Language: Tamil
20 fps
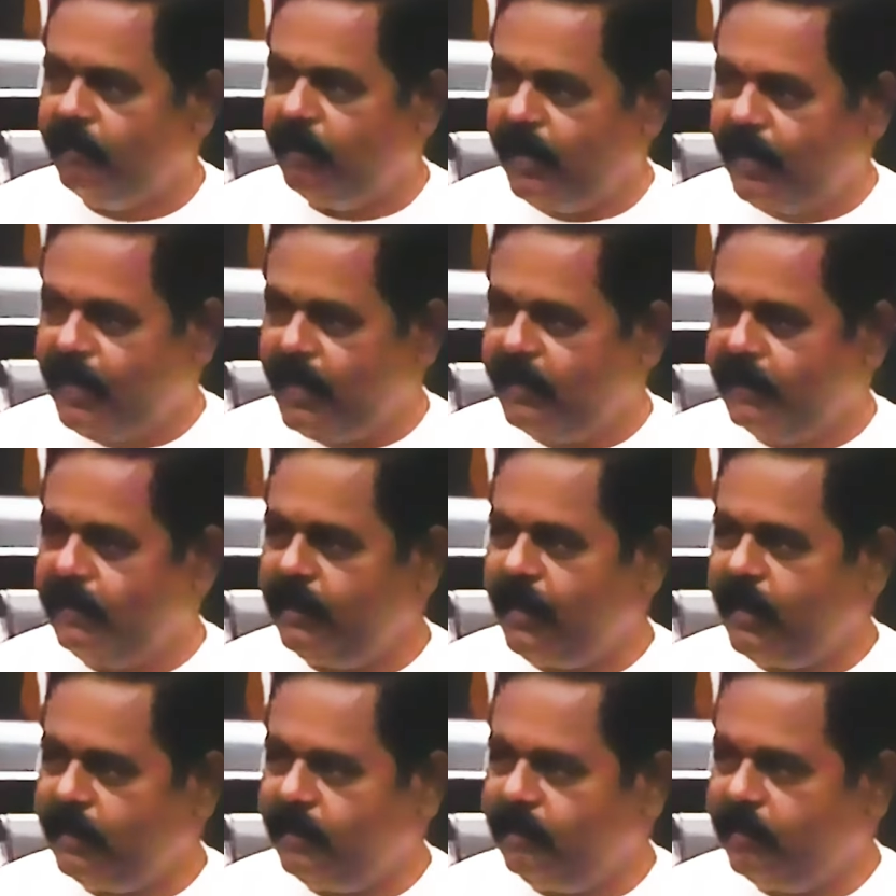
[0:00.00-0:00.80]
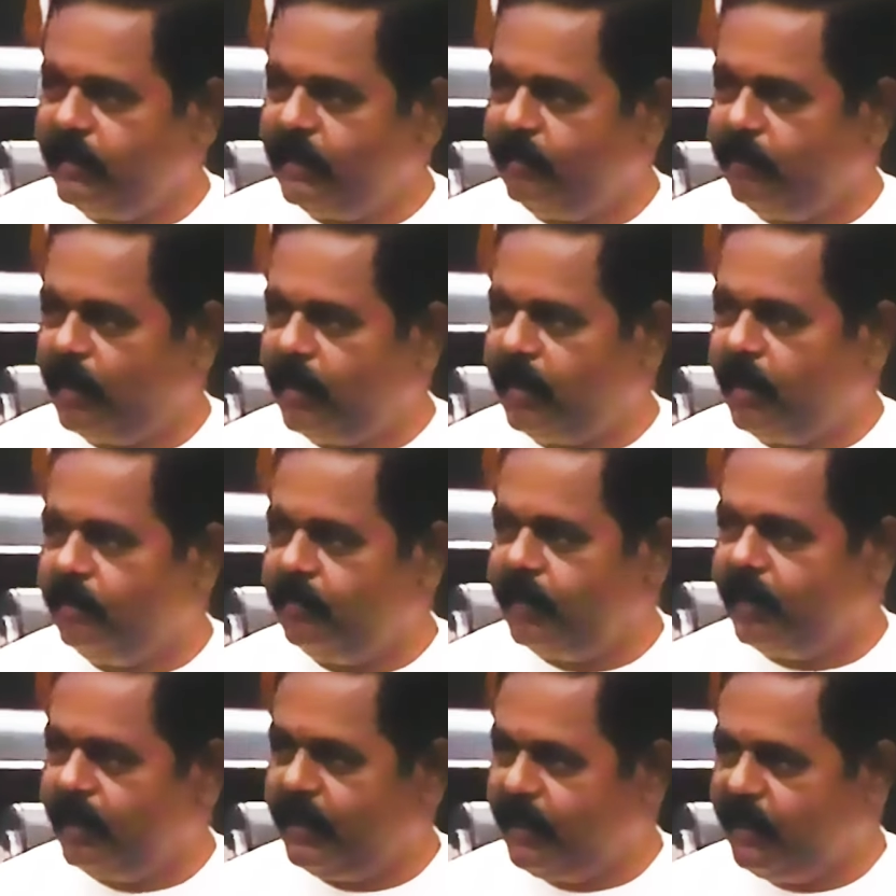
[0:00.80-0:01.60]
மலையகத்திலே இருந்து வந்த
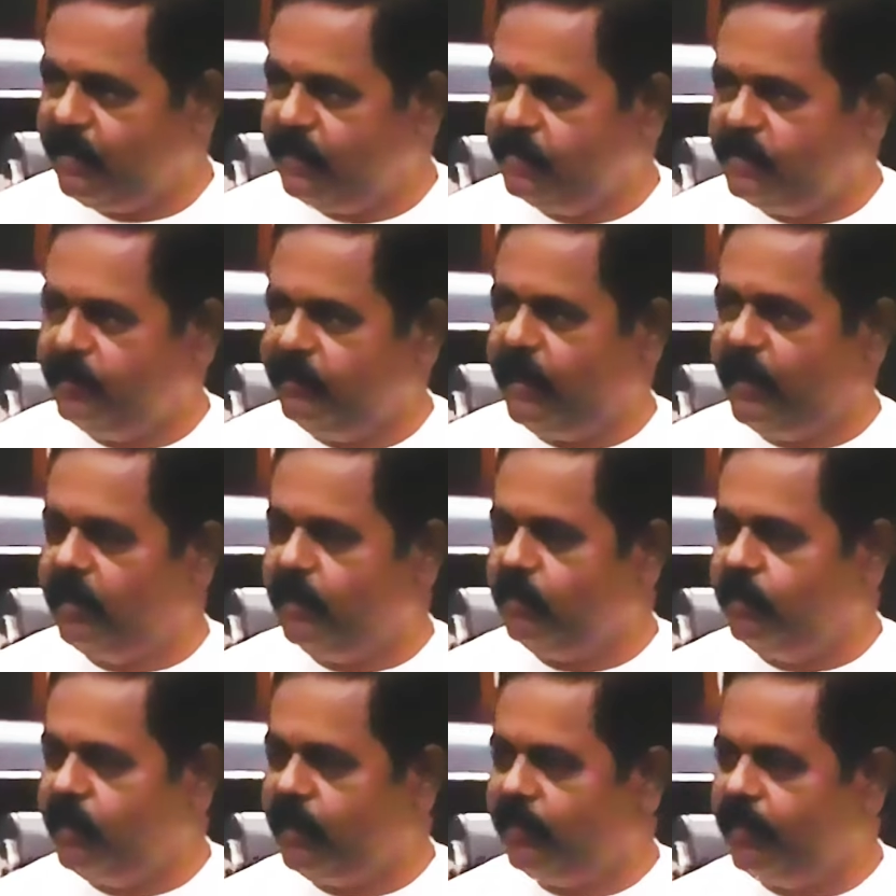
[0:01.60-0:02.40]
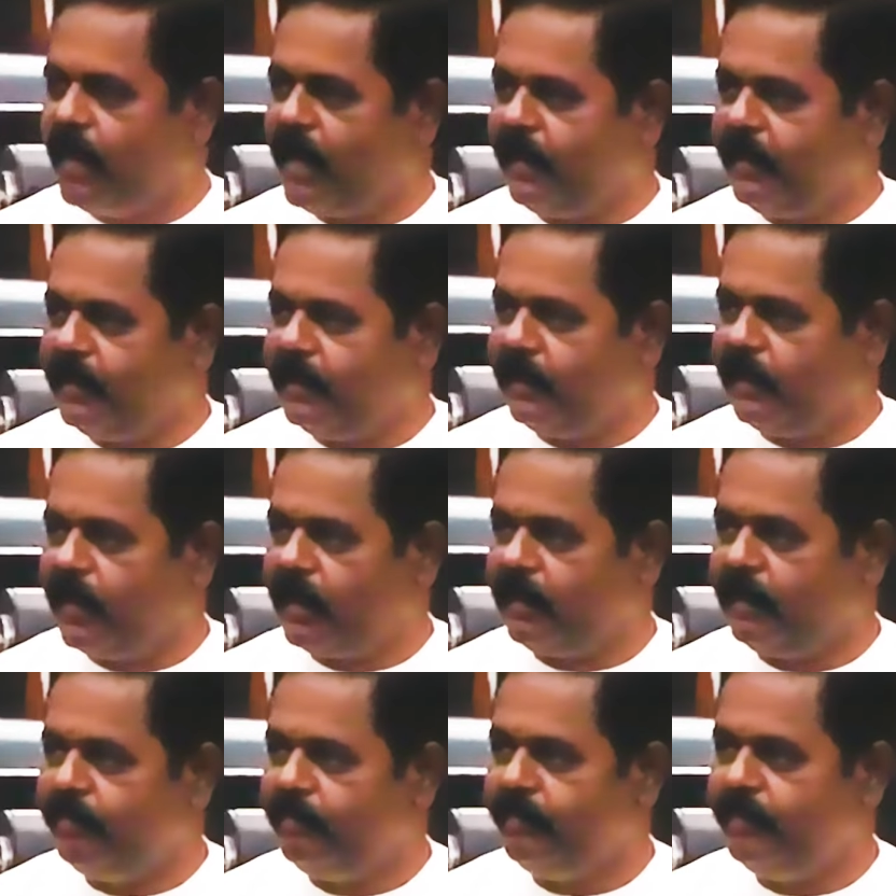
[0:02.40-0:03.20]
மக்களும் இந்த கிளிநொச்சி மண்ணுக்குரியவர்களாக
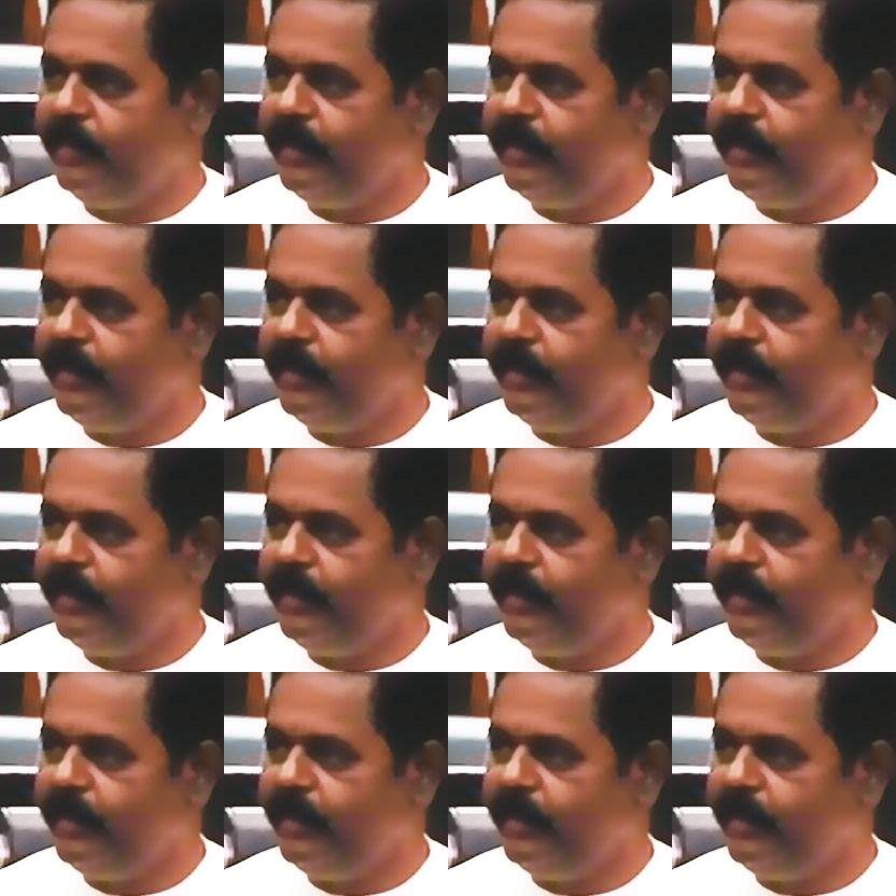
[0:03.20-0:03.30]
இருக்கிறார்கள்